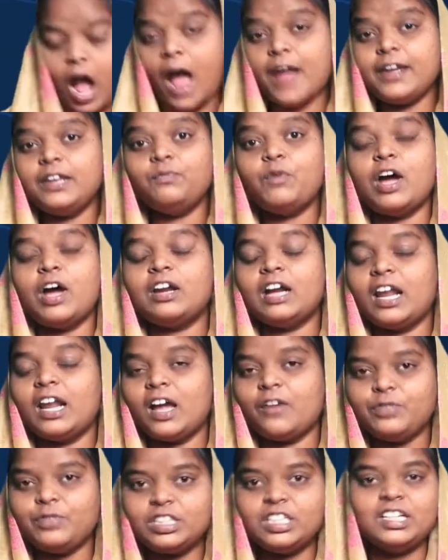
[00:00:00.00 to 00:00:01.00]
అని వారు
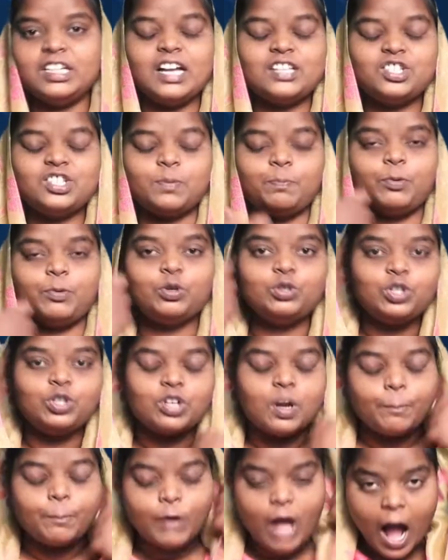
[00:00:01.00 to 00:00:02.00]
అలా విధంగా
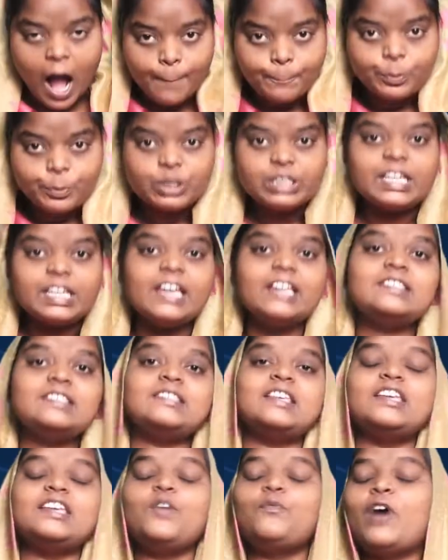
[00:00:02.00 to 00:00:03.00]
చెప్పుకుంటున్నప్పుడు అప్పుడు
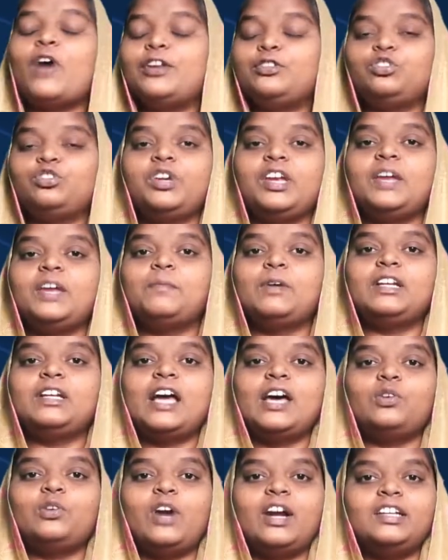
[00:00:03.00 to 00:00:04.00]
ఏసయ్య వారితో
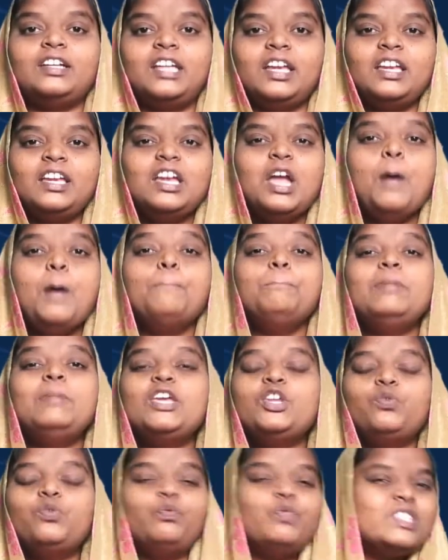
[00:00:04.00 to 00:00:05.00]
ఏమన్నారు అంటే
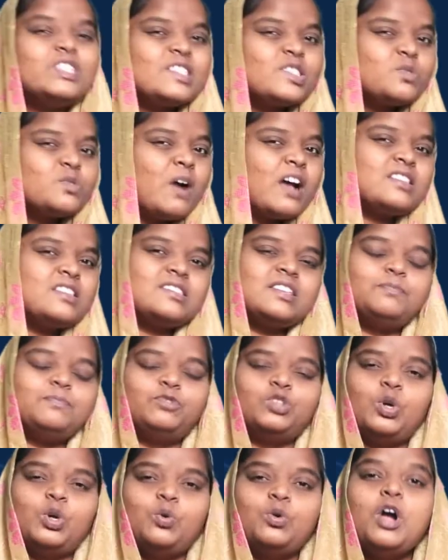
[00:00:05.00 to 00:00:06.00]
మీరు
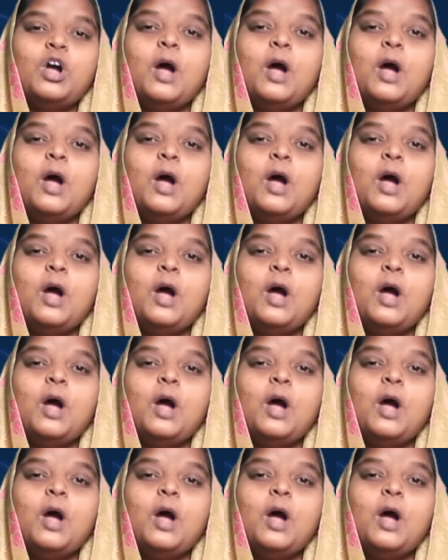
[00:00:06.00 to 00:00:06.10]
విశ్వాసంతో